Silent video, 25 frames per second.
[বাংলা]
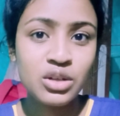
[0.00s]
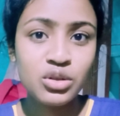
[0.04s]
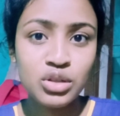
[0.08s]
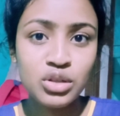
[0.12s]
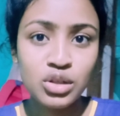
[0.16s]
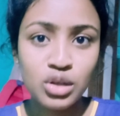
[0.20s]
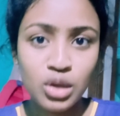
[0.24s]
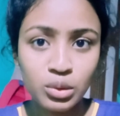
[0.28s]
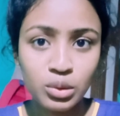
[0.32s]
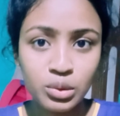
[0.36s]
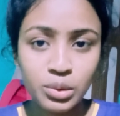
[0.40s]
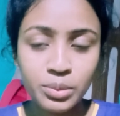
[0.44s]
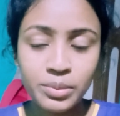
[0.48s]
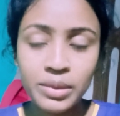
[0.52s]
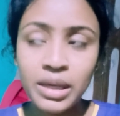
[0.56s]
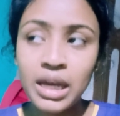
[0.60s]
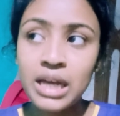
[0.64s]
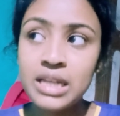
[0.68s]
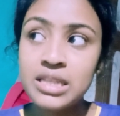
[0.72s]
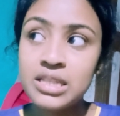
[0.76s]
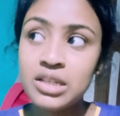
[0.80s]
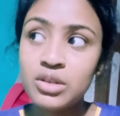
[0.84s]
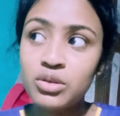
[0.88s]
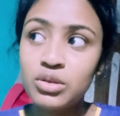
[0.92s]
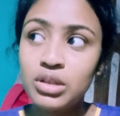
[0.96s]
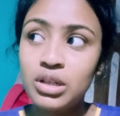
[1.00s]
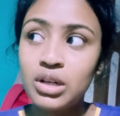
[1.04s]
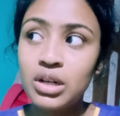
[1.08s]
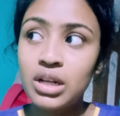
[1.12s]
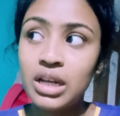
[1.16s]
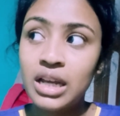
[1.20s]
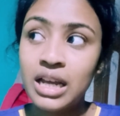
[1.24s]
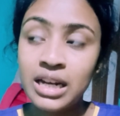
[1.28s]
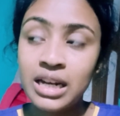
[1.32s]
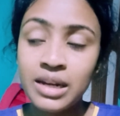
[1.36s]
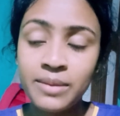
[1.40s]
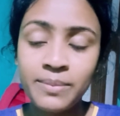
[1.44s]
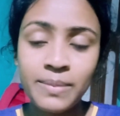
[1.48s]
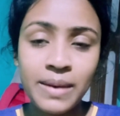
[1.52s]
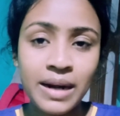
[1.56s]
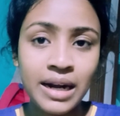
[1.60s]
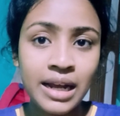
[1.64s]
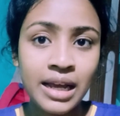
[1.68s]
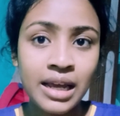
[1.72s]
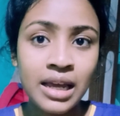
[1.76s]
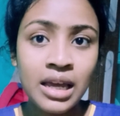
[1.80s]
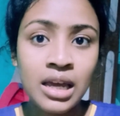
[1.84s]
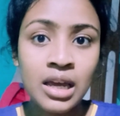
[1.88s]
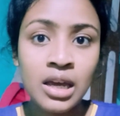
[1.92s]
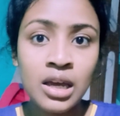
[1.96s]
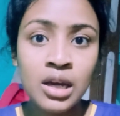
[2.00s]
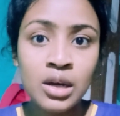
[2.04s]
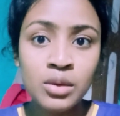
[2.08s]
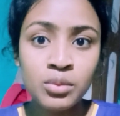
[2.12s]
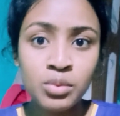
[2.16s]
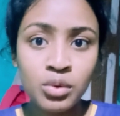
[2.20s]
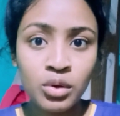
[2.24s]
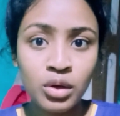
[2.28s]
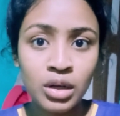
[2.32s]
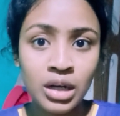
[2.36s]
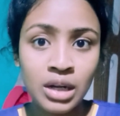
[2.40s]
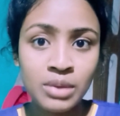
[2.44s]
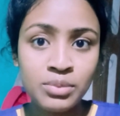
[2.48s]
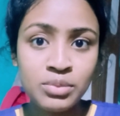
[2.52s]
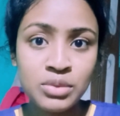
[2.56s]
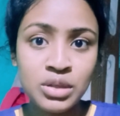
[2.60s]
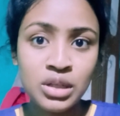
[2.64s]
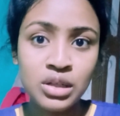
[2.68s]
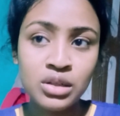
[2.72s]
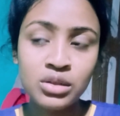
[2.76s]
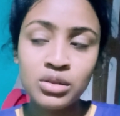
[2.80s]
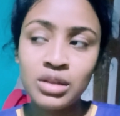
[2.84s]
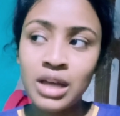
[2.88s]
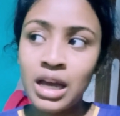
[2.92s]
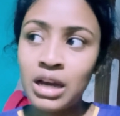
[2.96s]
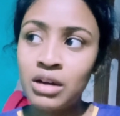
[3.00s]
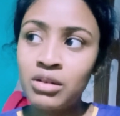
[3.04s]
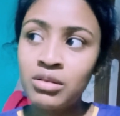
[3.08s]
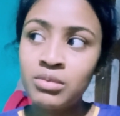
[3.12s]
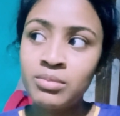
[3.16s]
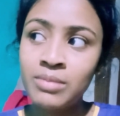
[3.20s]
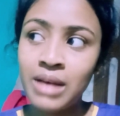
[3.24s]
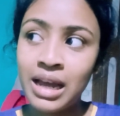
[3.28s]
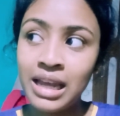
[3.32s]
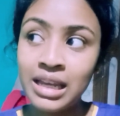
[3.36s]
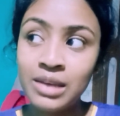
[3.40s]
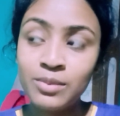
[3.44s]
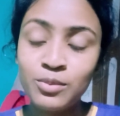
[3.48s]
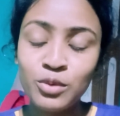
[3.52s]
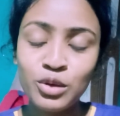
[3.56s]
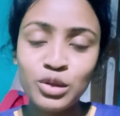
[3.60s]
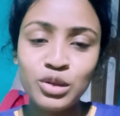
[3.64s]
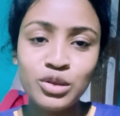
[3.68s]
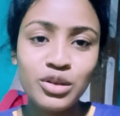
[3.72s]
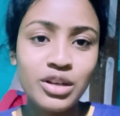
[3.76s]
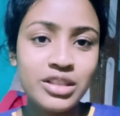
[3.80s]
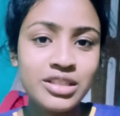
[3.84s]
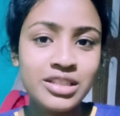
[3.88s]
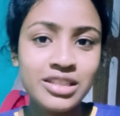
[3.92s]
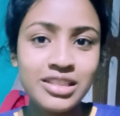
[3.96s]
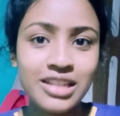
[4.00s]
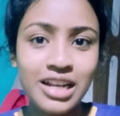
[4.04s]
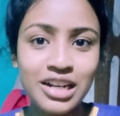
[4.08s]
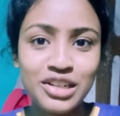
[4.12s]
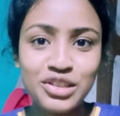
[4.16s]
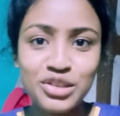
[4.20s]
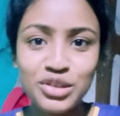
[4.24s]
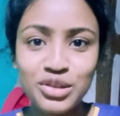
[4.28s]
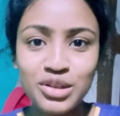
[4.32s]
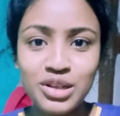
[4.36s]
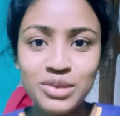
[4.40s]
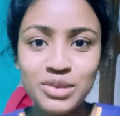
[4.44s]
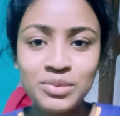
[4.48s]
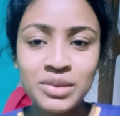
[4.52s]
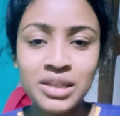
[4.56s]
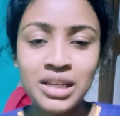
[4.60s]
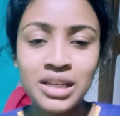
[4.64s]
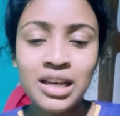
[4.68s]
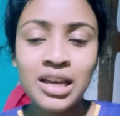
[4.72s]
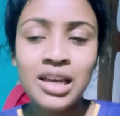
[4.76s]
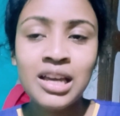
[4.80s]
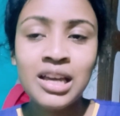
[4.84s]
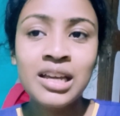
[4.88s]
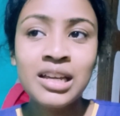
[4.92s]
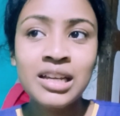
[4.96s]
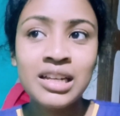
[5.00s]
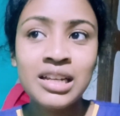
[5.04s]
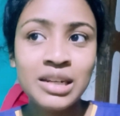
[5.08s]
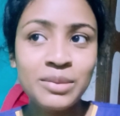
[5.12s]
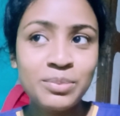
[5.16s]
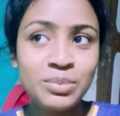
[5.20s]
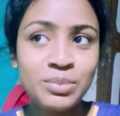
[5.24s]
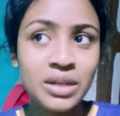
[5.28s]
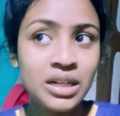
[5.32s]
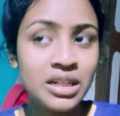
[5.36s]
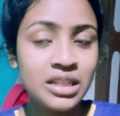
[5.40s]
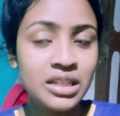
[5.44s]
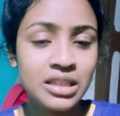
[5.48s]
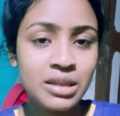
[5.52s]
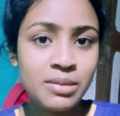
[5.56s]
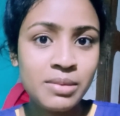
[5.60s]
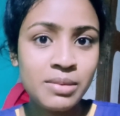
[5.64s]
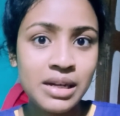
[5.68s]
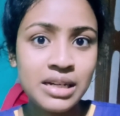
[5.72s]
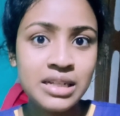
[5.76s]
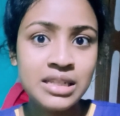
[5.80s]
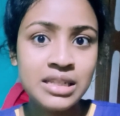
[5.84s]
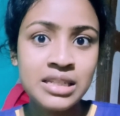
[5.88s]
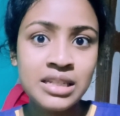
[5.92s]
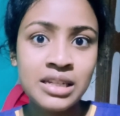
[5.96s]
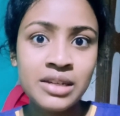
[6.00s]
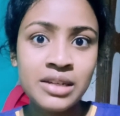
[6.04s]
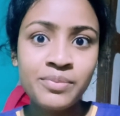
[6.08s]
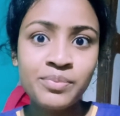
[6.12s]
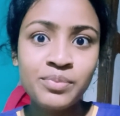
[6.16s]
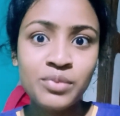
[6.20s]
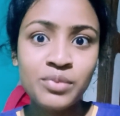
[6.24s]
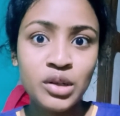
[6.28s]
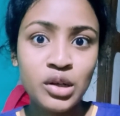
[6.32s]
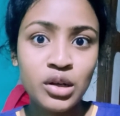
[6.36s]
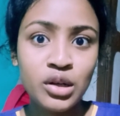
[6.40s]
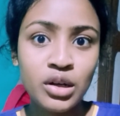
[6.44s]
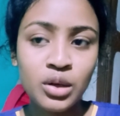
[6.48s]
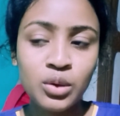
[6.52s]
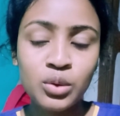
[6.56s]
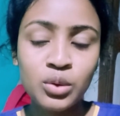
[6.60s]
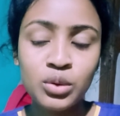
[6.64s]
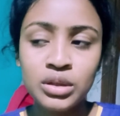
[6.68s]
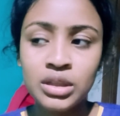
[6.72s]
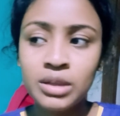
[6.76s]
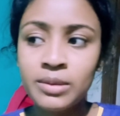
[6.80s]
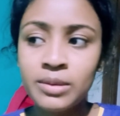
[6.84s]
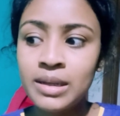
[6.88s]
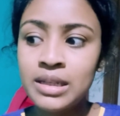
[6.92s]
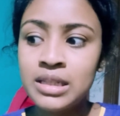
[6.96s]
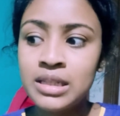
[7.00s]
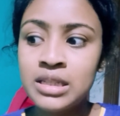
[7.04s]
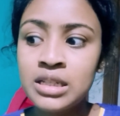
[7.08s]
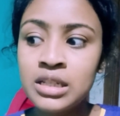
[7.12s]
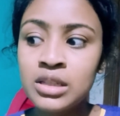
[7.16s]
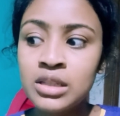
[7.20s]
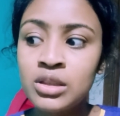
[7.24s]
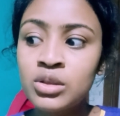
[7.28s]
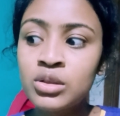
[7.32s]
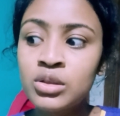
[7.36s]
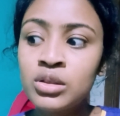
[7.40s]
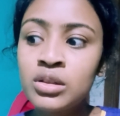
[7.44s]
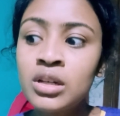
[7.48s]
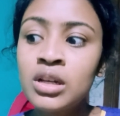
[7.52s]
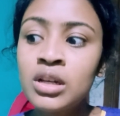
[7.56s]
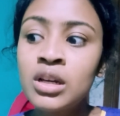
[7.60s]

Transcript: হচ্ছে নবমী আজকে ওদের এখানে পাড়ায় প্রোগ্রাম ছিল তো এখন মাইক বন্ধ আছে যার জন্য আমি ক্লিপটা নিতে পারছি ভিডিওটা করতে পারছি তো